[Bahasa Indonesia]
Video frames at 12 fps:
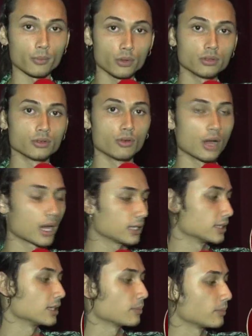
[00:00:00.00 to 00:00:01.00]
pun gue akan
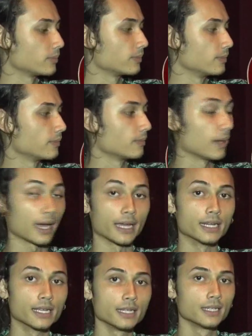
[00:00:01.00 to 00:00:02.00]
tetap
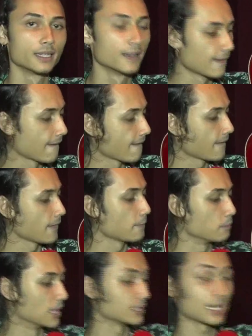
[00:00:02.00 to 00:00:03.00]
pakai ini
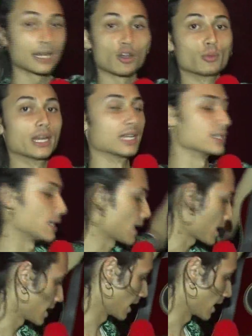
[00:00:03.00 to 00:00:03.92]
biasanya dikombinasikan